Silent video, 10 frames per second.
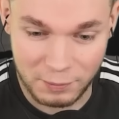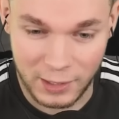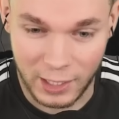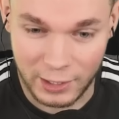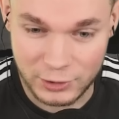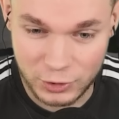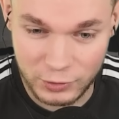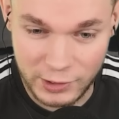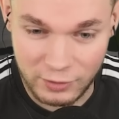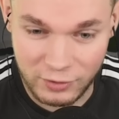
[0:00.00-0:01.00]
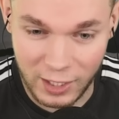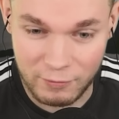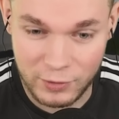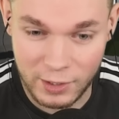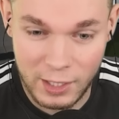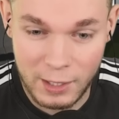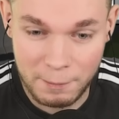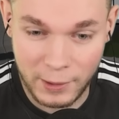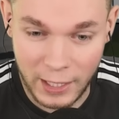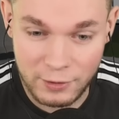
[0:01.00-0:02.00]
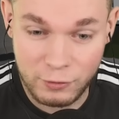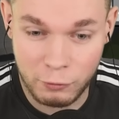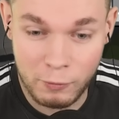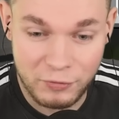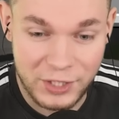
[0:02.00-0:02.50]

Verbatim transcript: mal an. Schon jetzt haben wir bereits fünf